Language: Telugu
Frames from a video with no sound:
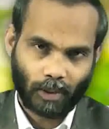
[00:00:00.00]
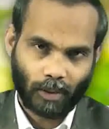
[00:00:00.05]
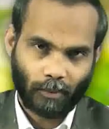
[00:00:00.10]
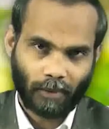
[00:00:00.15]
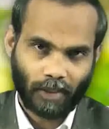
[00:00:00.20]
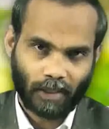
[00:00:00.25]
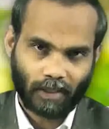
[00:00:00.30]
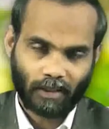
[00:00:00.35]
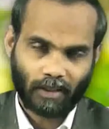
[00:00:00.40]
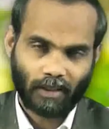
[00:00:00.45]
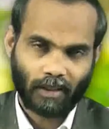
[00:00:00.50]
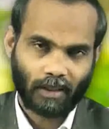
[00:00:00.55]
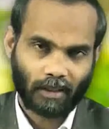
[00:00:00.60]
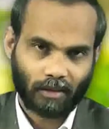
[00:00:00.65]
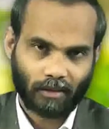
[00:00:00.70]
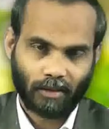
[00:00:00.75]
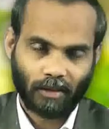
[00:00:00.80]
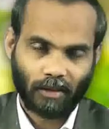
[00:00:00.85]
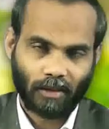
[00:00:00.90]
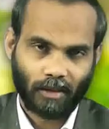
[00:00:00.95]
ఆ మాట నాకు
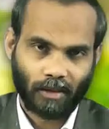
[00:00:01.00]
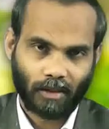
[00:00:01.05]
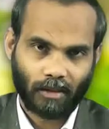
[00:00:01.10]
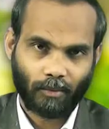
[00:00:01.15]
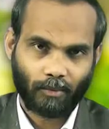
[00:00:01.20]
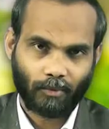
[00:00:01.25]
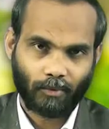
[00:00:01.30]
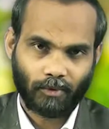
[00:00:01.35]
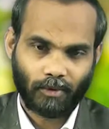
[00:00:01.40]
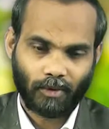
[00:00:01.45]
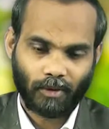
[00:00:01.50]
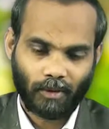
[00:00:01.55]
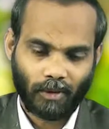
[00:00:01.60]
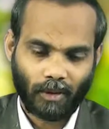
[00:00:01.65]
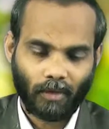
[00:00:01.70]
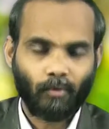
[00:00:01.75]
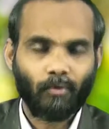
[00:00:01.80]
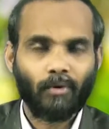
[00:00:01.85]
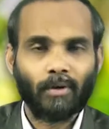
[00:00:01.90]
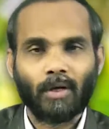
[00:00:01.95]
అర్థం కాకపోతే
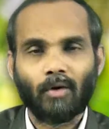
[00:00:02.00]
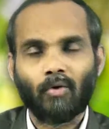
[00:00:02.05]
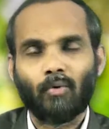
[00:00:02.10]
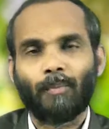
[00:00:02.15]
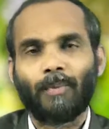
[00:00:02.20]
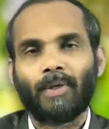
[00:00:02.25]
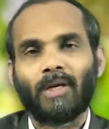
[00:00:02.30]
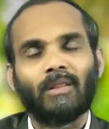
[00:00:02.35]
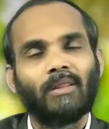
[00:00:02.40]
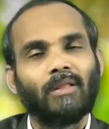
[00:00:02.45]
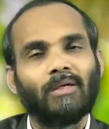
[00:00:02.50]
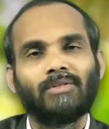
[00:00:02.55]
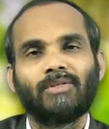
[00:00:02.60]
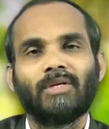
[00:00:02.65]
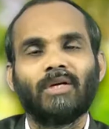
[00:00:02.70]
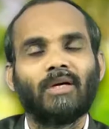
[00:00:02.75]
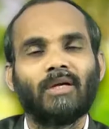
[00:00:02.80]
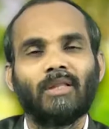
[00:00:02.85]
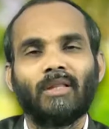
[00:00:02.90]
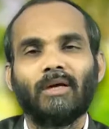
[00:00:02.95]
దేవుడు నాకు
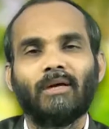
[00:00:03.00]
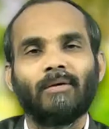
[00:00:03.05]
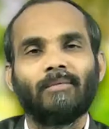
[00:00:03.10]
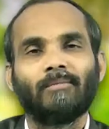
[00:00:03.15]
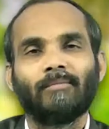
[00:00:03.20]
పరదేశే కదా